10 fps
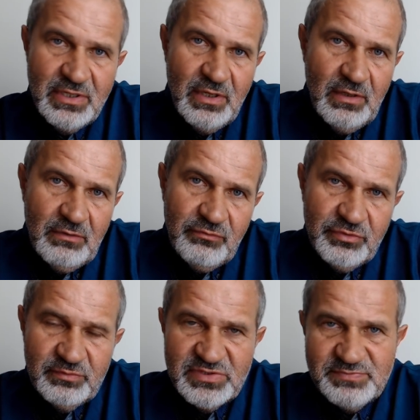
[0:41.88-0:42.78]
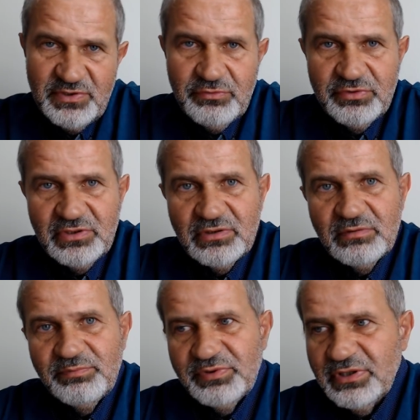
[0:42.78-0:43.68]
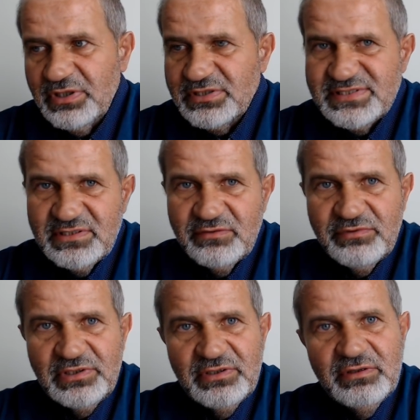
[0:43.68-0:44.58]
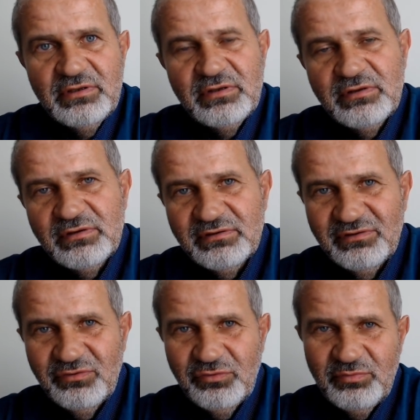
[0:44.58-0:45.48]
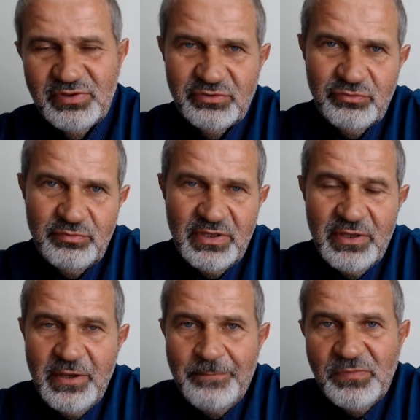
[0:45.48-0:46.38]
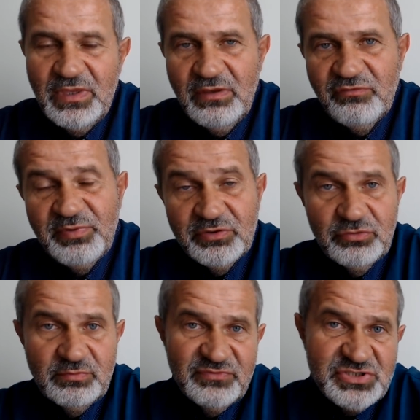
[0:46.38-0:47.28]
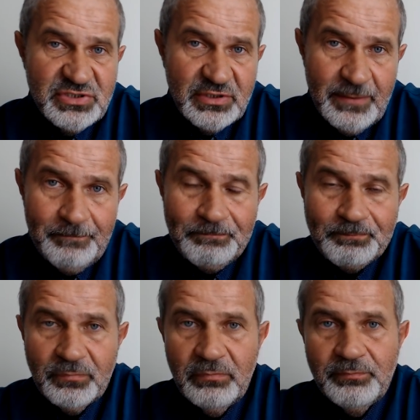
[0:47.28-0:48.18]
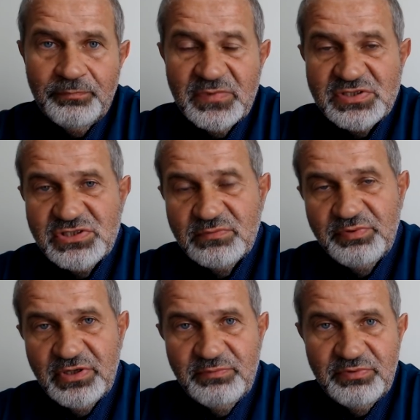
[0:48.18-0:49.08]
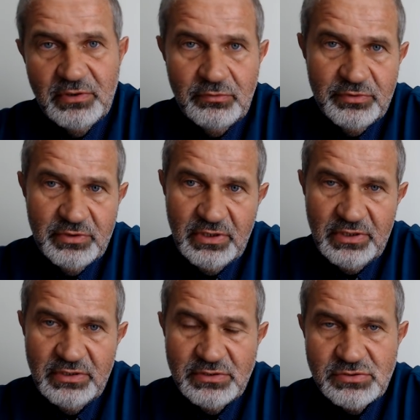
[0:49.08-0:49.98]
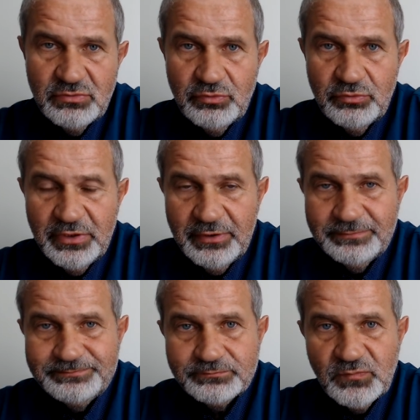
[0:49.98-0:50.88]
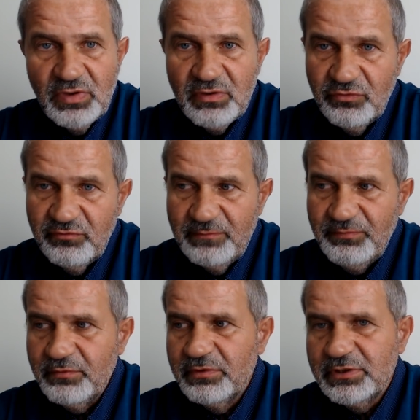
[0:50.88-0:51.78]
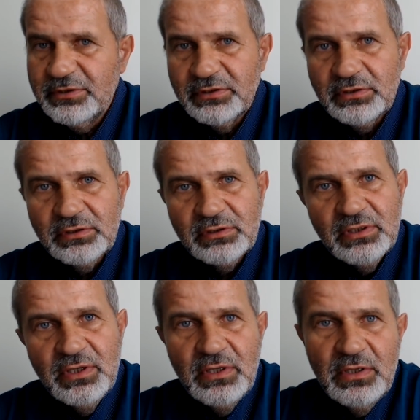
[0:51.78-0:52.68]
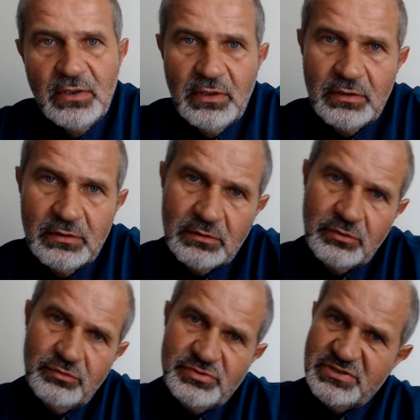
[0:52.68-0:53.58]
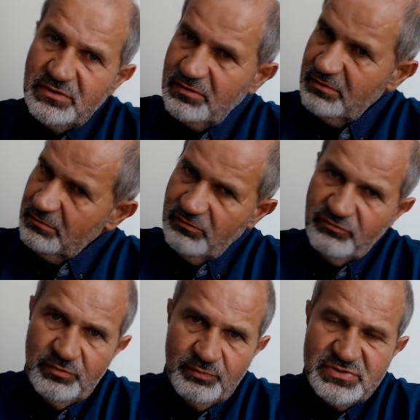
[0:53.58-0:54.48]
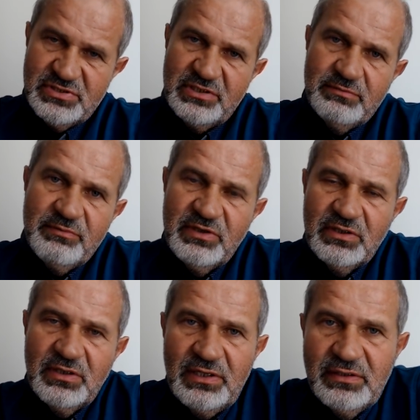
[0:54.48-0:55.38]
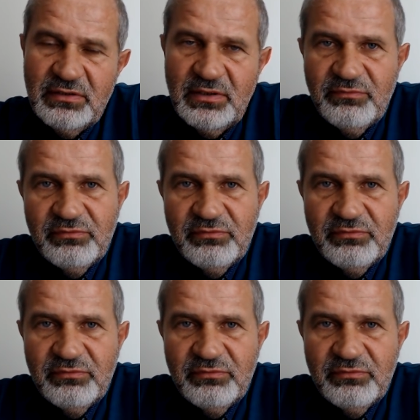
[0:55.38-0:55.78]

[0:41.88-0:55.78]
Вот, мы спокойно проследовали до Батуми. И в Батуми вчера, значит, при переходе границу турки, э, ну, во-первых, э, э, грузины выпустили моментально, там